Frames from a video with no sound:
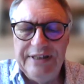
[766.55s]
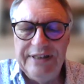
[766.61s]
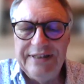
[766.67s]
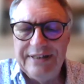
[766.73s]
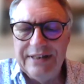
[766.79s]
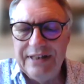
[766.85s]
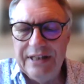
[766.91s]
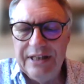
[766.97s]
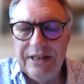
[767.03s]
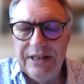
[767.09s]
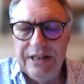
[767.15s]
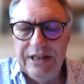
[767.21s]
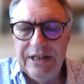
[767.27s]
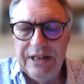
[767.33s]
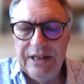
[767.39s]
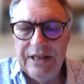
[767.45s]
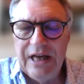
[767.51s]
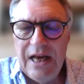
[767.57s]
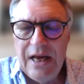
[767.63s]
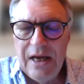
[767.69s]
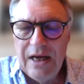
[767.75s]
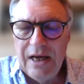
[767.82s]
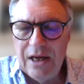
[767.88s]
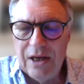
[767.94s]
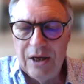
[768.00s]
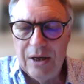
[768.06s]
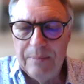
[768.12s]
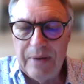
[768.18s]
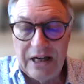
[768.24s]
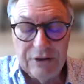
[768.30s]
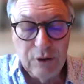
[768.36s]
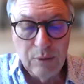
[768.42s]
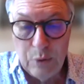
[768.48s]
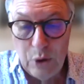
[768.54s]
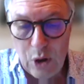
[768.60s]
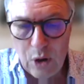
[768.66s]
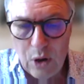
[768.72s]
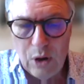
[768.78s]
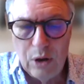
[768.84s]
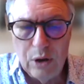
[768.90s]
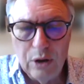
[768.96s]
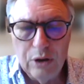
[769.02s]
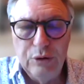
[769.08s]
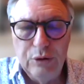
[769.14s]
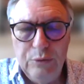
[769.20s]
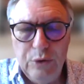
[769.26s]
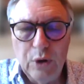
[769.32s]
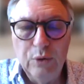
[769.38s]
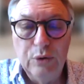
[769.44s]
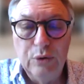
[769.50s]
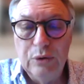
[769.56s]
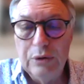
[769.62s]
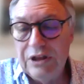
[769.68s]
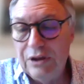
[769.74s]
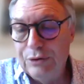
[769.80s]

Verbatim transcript: c'est euh, par exemple L'Aurore de Murnau,